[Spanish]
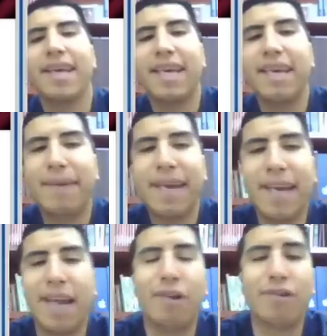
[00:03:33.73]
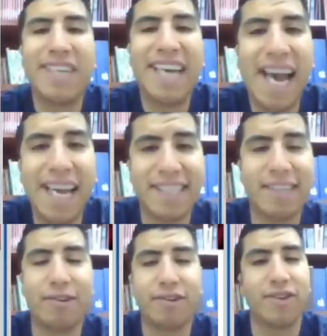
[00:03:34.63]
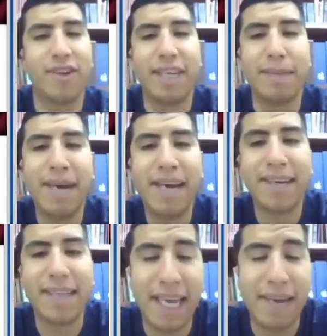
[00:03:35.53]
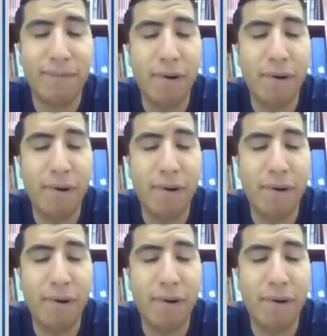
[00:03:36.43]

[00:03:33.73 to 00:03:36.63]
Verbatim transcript: iban los hijastros de,